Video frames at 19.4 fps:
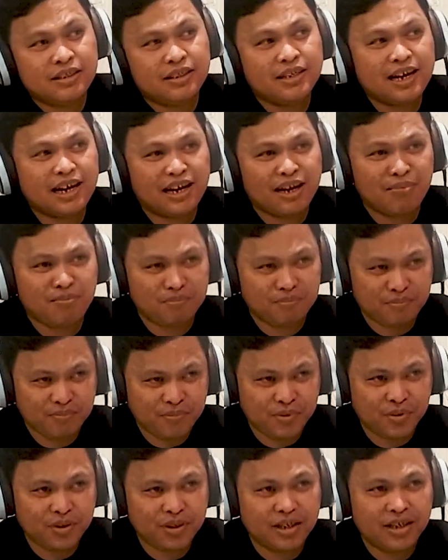di dalam
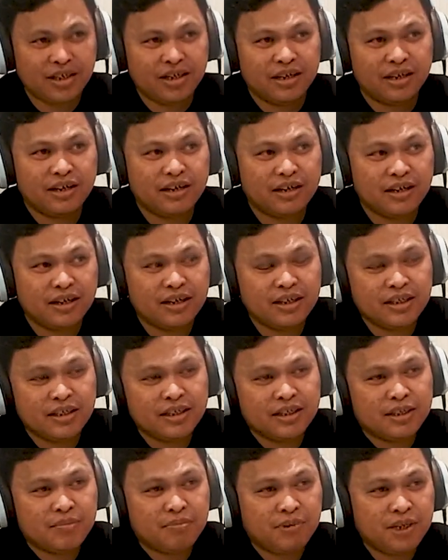uh,
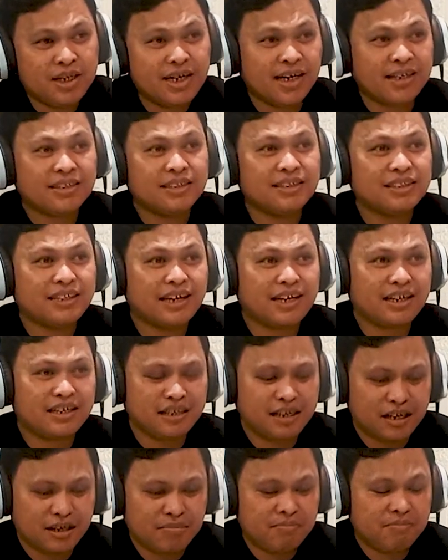bidang kita ya
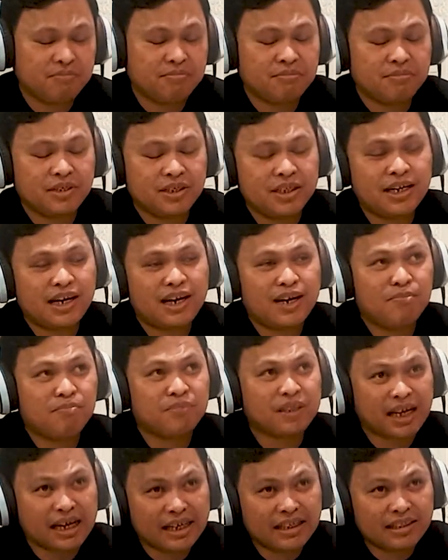oh. dalam di dalam
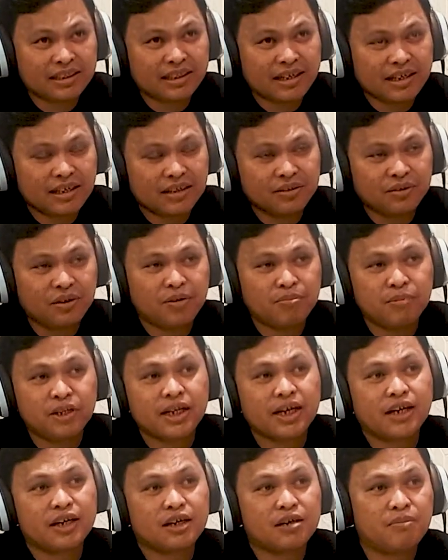talenta yang Tuhan
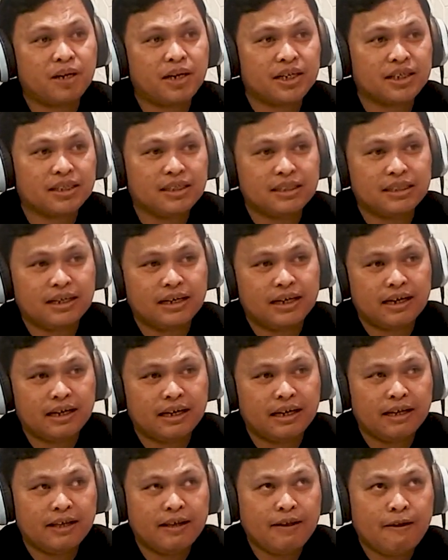berikan kepada kita. Jadi belum kita. tentu sama
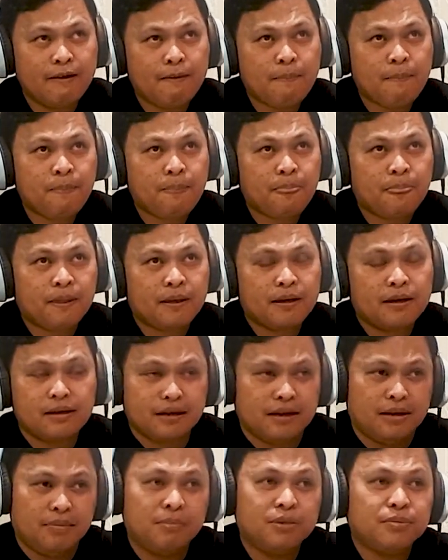dengan orang-orang lain ya.
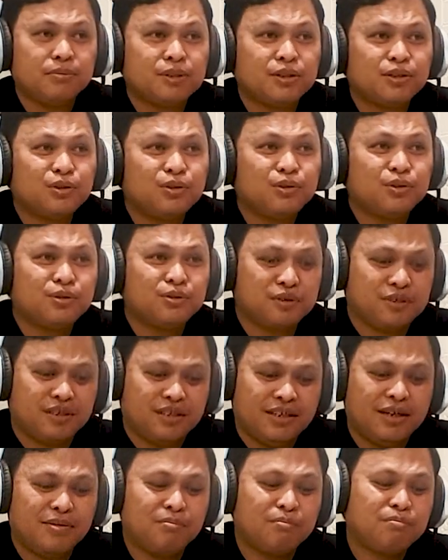Ya, belum tentu
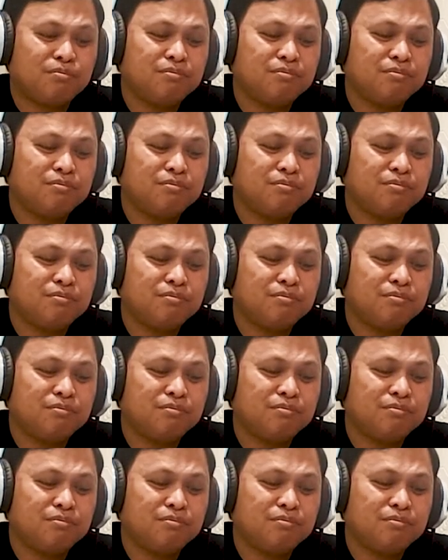ya